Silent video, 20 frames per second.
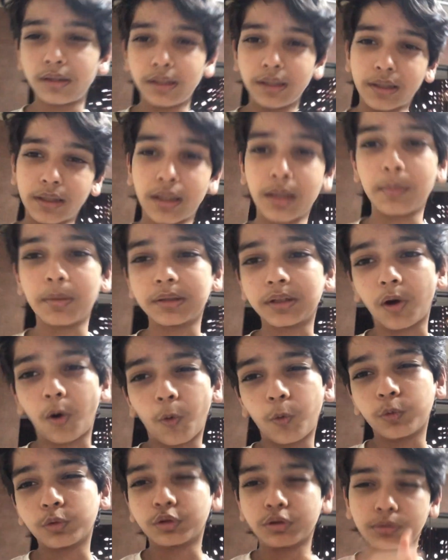लिख के
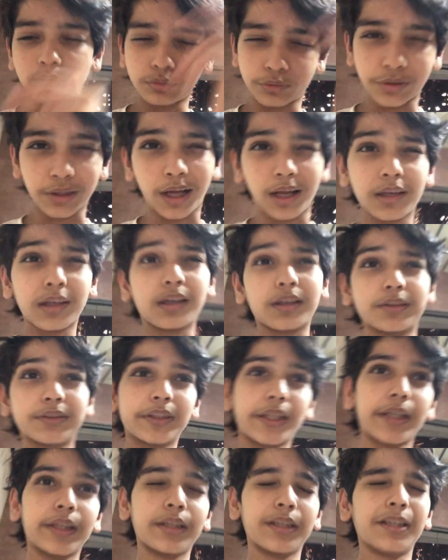बताऊँ तो साल लग
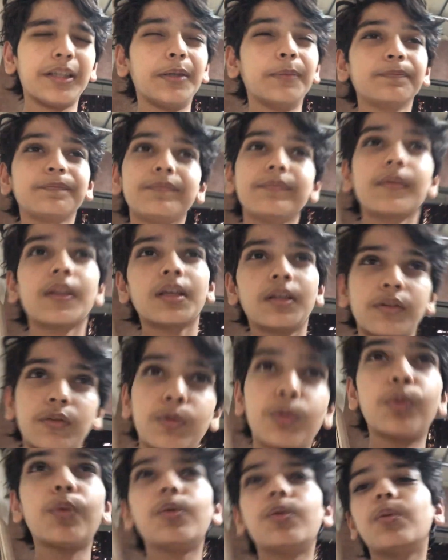जाएंगे
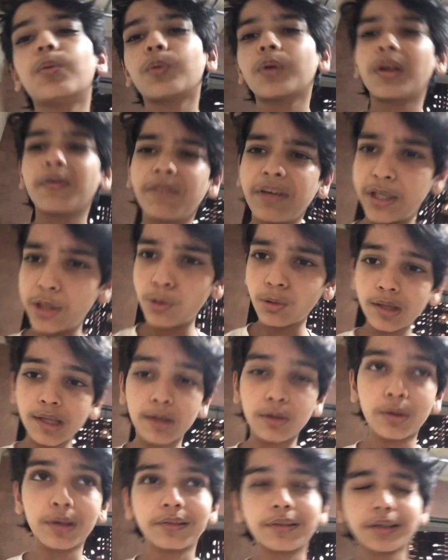सो so, ये वीडियो
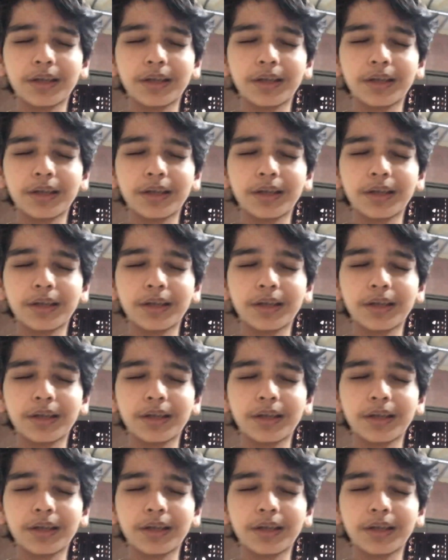देखना ऐसा